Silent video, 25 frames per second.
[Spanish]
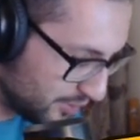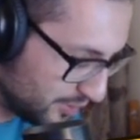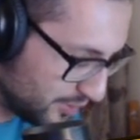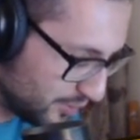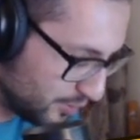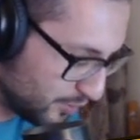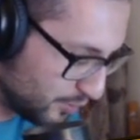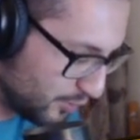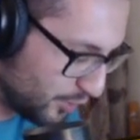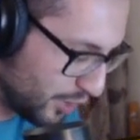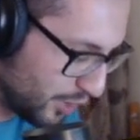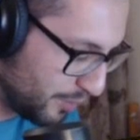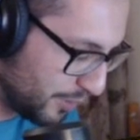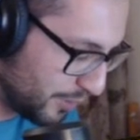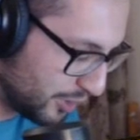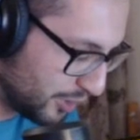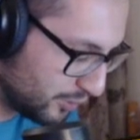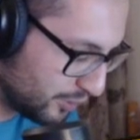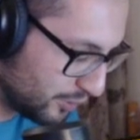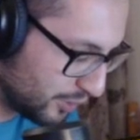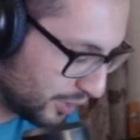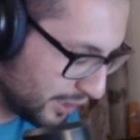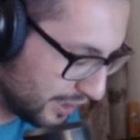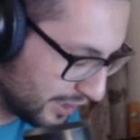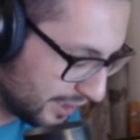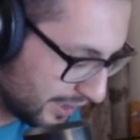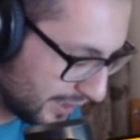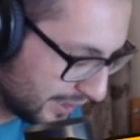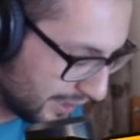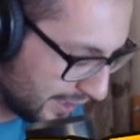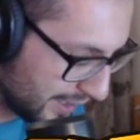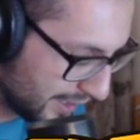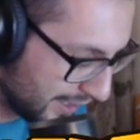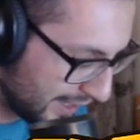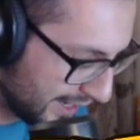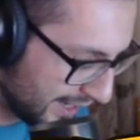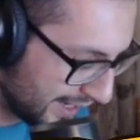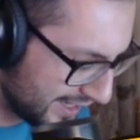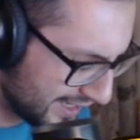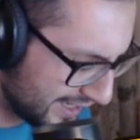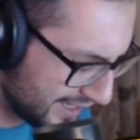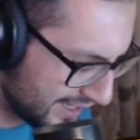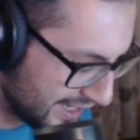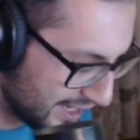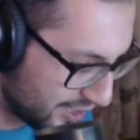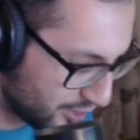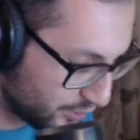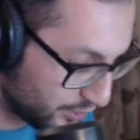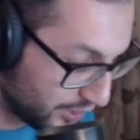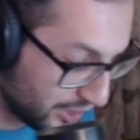muy a menudo en, en
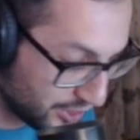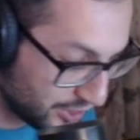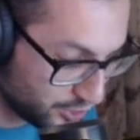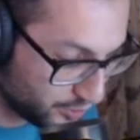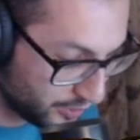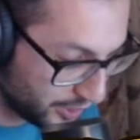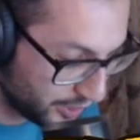Clash Royale sobre